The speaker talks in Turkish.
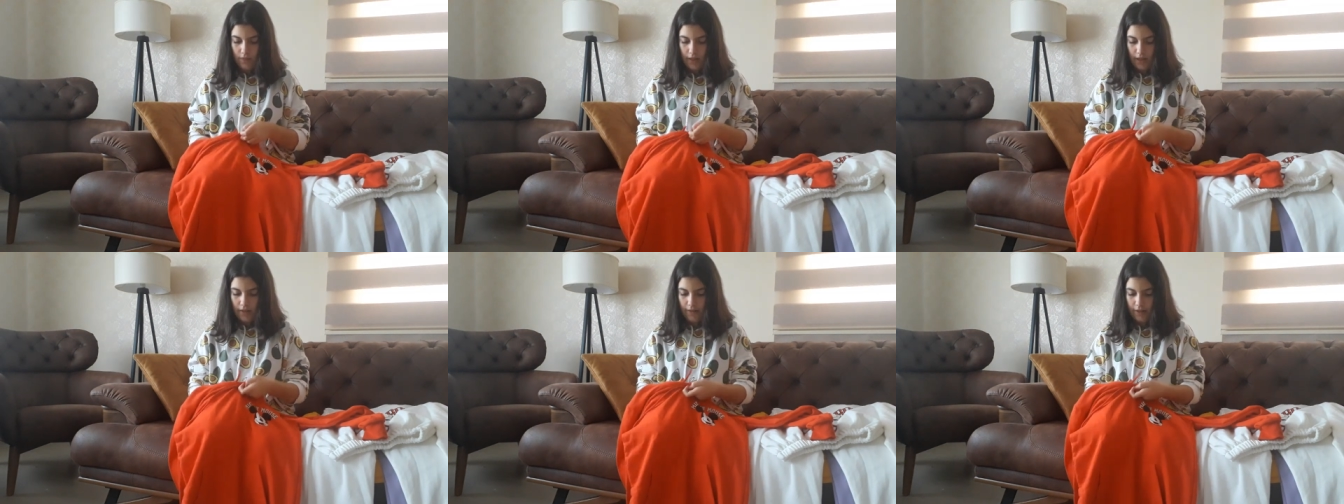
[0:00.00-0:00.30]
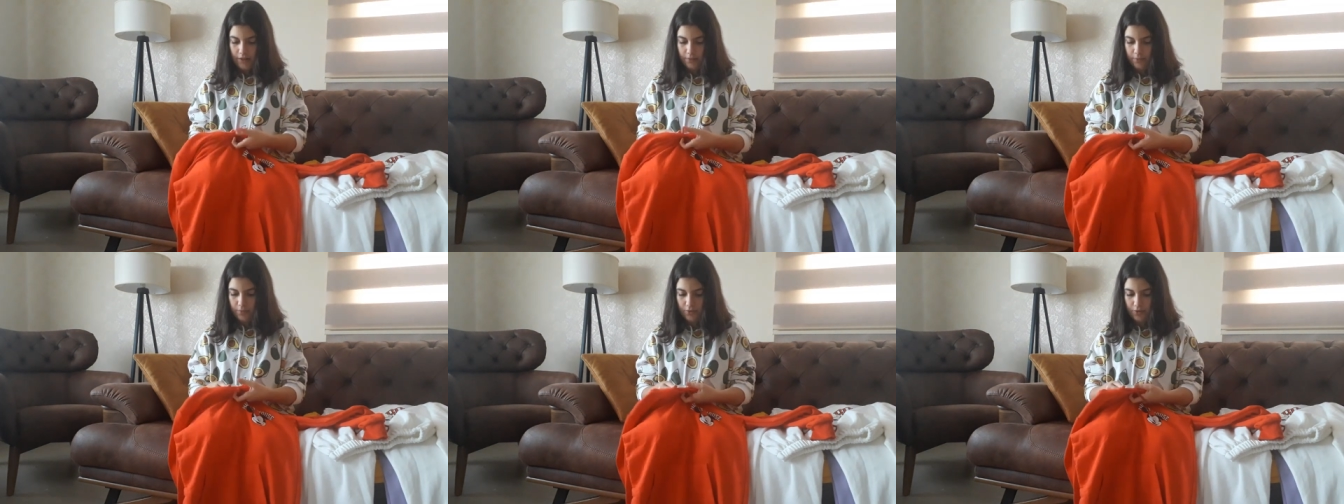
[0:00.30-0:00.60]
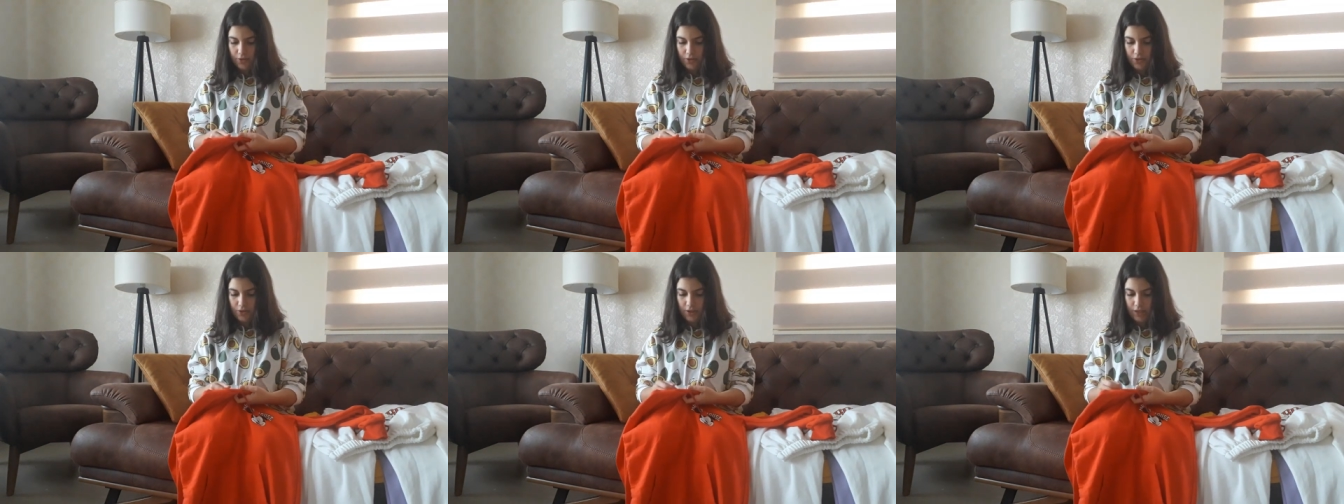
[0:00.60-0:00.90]
Evet
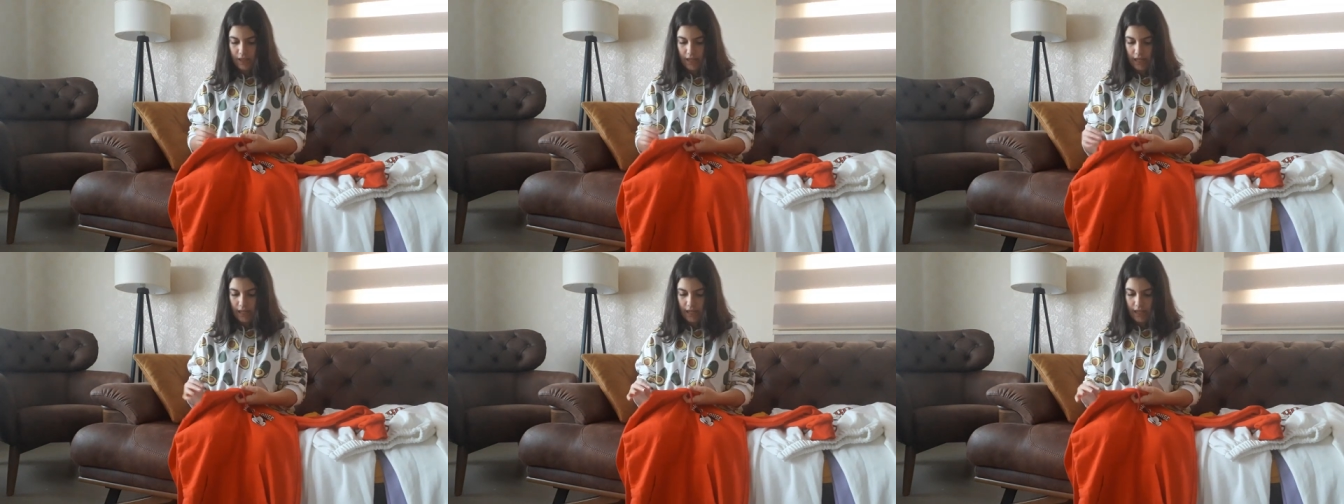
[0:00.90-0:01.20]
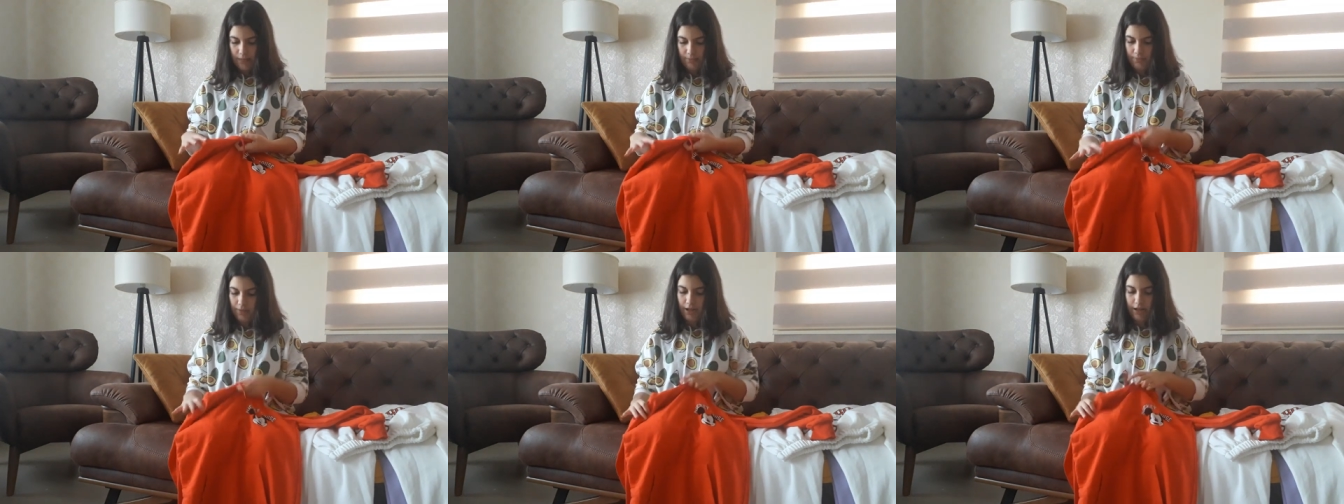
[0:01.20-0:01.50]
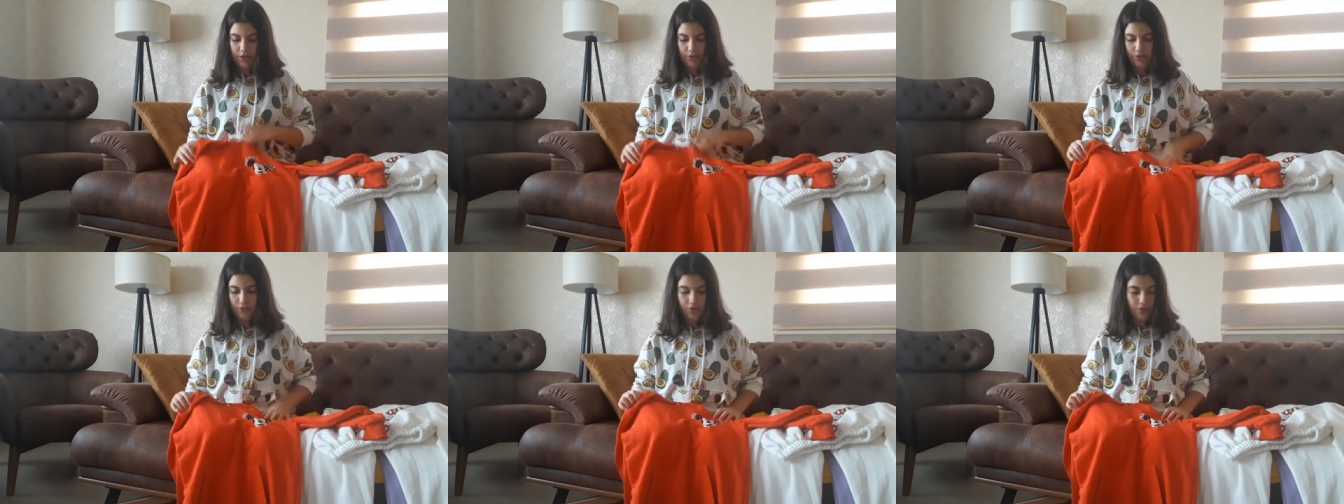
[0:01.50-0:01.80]
bunun içi de e,
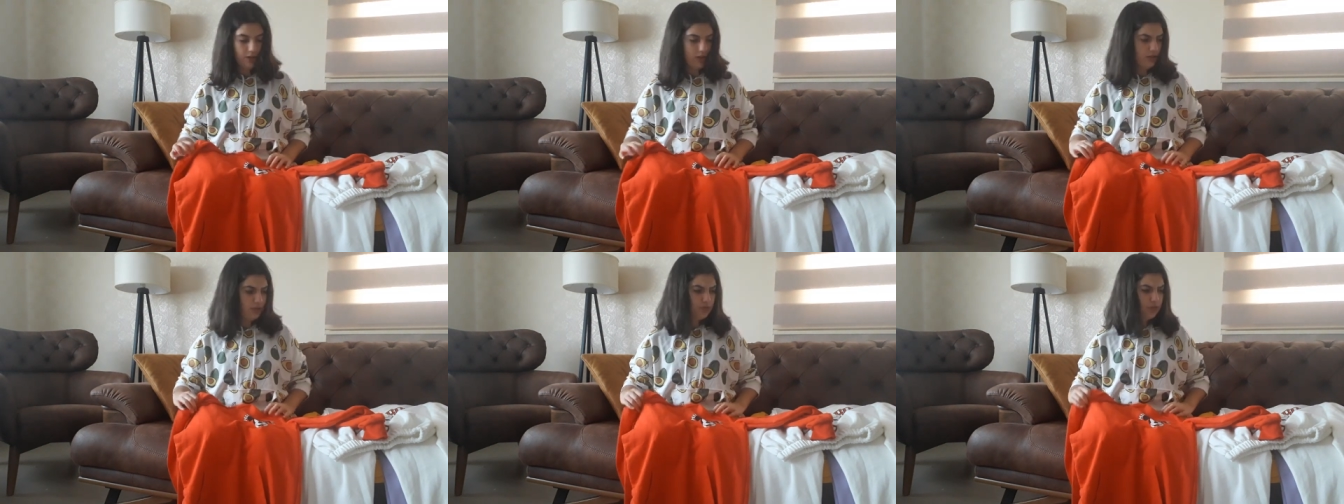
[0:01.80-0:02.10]
birazcık öyle.